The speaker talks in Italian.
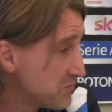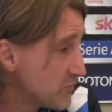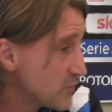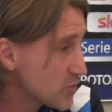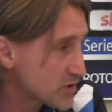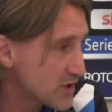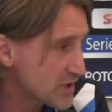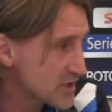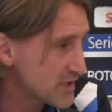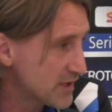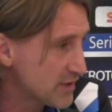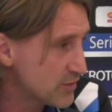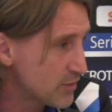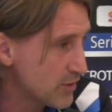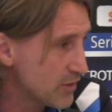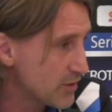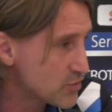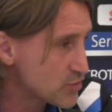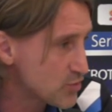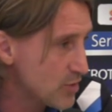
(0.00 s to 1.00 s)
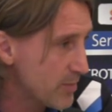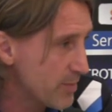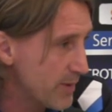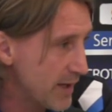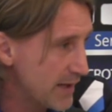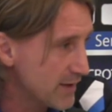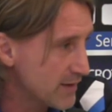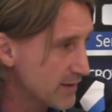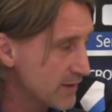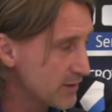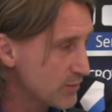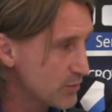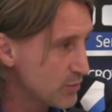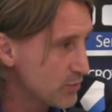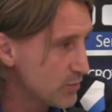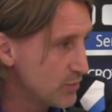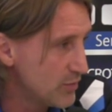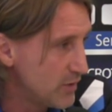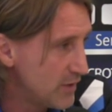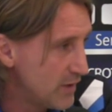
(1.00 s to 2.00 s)
Non sta scritto da nessuna parte che
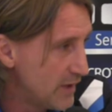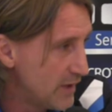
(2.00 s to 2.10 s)
tu